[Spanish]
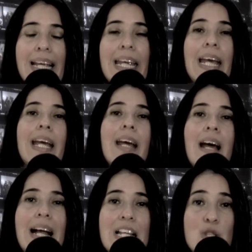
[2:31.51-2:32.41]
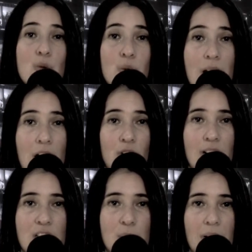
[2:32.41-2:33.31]
que han estudiado
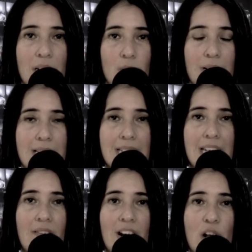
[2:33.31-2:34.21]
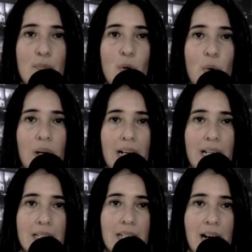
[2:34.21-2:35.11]
las películas que van a poder
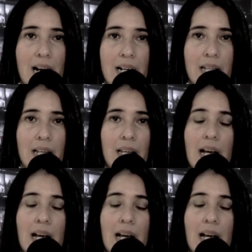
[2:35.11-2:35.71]
entrar,